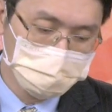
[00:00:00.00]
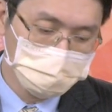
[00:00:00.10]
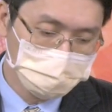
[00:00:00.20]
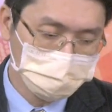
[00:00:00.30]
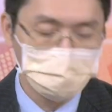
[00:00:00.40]

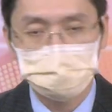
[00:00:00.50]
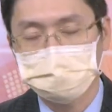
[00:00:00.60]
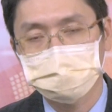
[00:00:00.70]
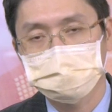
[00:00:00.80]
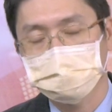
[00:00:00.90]
我的看
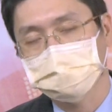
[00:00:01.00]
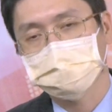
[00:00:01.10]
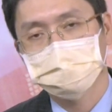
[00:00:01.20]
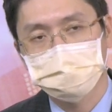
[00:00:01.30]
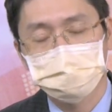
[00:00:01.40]
法都一样，
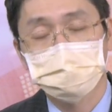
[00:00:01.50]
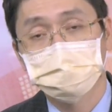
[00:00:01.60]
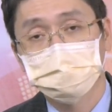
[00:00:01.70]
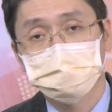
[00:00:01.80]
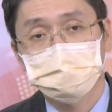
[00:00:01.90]

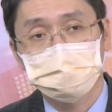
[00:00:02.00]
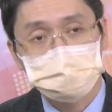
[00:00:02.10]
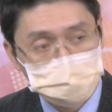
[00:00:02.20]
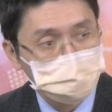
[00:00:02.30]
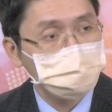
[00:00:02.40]

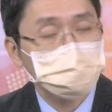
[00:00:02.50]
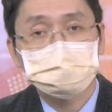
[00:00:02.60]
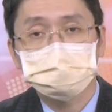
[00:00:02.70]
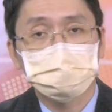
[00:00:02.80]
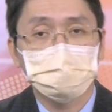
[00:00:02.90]
啊，数字
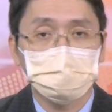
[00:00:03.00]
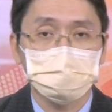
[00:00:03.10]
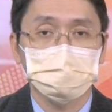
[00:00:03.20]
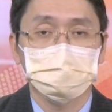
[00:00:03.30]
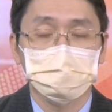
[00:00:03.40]
就是这么
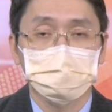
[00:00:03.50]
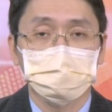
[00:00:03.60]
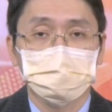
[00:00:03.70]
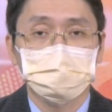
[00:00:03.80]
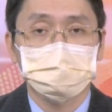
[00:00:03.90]
好。
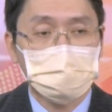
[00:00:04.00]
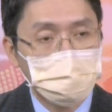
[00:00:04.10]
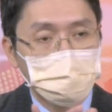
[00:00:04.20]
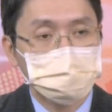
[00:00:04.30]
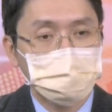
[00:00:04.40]

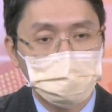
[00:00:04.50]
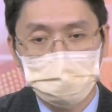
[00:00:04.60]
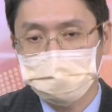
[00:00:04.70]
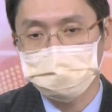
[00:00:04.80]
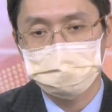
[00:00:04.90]
大盘杀
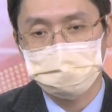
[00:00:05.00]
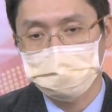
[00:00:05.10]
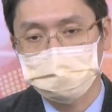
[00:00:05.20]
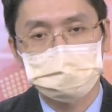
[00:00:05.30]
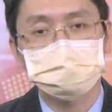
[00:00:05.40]
盘一堆股
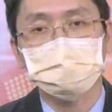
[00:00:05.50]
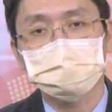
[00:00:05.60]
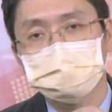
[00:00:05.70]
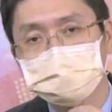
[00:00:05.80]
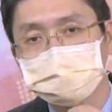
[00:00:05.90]
票莫名
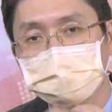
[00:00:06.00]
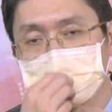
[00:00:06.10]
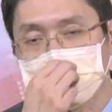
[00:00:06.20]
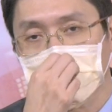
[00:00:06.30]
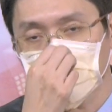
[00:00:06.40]
杀跌停
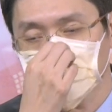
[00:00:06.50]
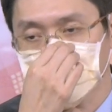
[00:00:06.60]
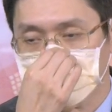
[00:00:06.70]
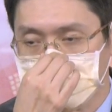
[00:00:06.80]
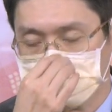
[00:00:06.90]
板被杀下
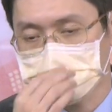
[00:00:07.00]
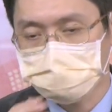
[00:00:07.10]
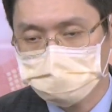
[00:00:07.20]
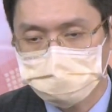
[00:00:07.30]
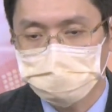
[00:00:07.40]
去，那也
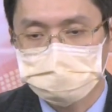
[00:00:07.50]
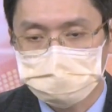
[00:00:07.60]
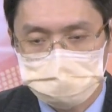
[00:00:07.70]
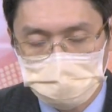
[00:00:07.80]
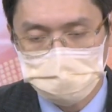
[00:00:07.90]
是无
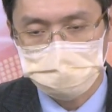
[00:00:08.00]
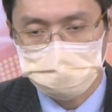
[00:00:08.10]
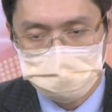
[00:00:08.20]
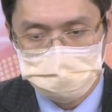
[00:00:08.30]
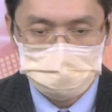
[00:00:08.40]
妄之灾
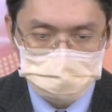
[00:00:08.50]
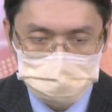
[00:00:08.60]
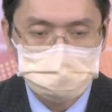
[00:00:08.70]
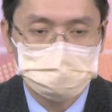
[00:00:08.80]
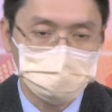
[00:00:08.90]
嘛。反
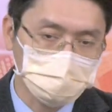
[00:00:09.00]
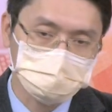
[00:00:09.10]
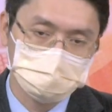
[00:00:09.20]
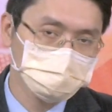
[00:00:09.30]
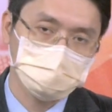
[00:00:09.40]
正数字
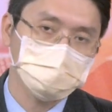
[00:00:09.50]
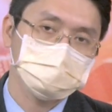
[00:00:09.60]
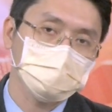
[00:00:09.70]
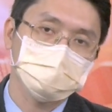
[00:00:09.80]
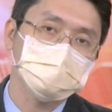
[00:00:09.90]
好，它
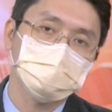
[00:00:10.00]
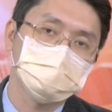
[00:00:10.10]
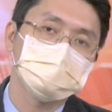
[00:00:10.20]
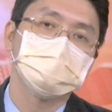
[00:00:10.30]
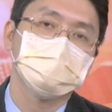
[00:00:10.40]
早早喷
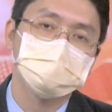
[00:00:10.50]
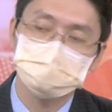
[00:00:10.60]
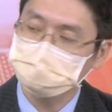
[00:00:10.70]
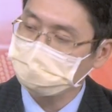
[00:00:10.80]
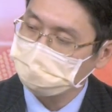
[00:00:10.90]
晚喷都要
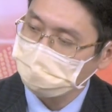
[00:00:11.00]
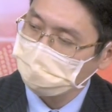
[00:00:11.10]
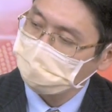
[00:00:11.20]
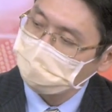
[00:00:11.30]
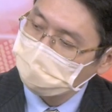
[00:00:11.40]
喷醉，
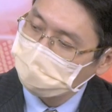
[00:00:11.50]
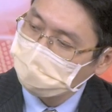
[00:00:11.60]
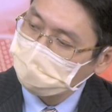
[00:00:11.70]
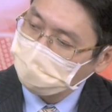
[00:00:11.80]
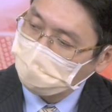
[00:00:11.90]

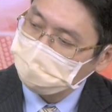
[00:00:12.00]
话